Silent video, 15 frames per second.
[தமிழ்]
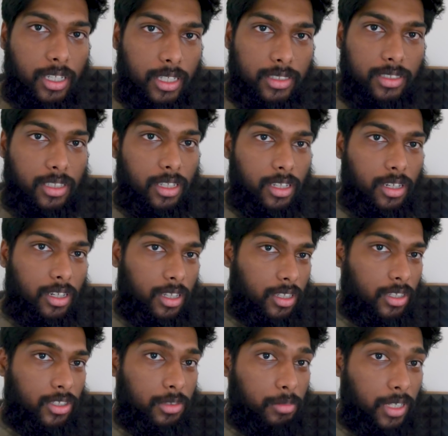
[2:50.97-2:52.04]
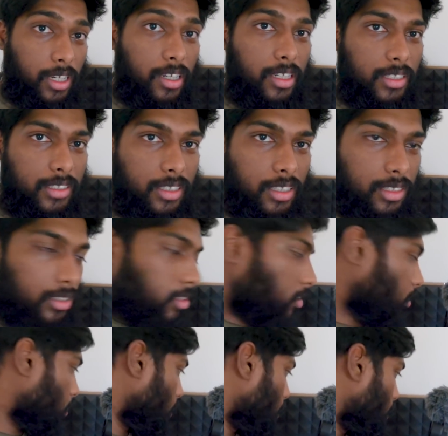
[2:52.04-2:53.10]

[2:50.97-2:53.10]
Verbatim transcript: டிஎஸ்எல்ஆர் அதாவது மிரர்லெஸ் டிஎஸ்எல்ஆர்